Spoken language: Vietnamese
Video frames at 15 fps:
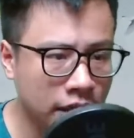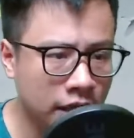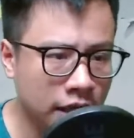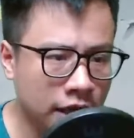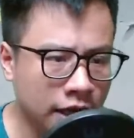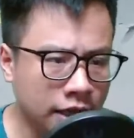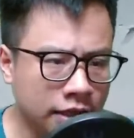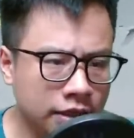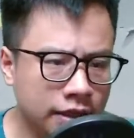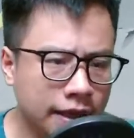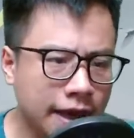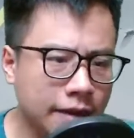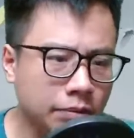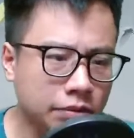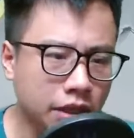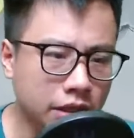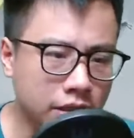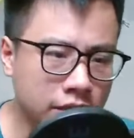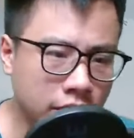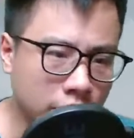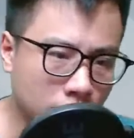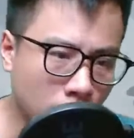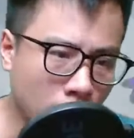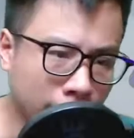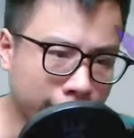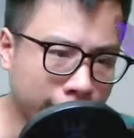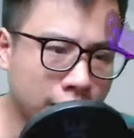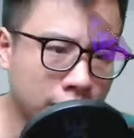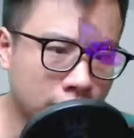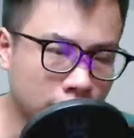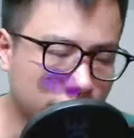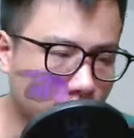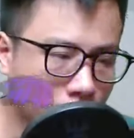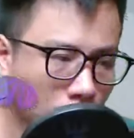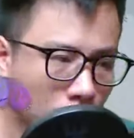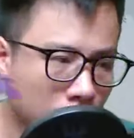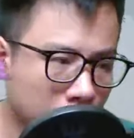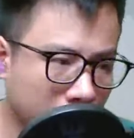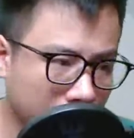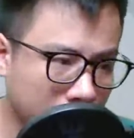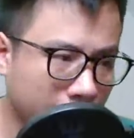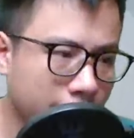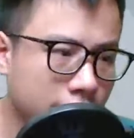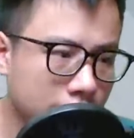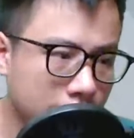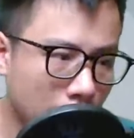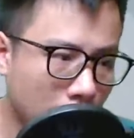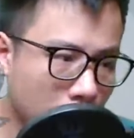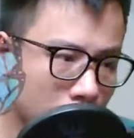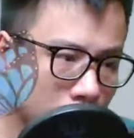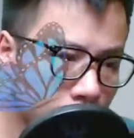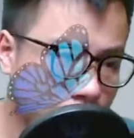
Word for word: Hắn cảm nhận được luồng năng lượng vô cùng mạnh mẽ từ đó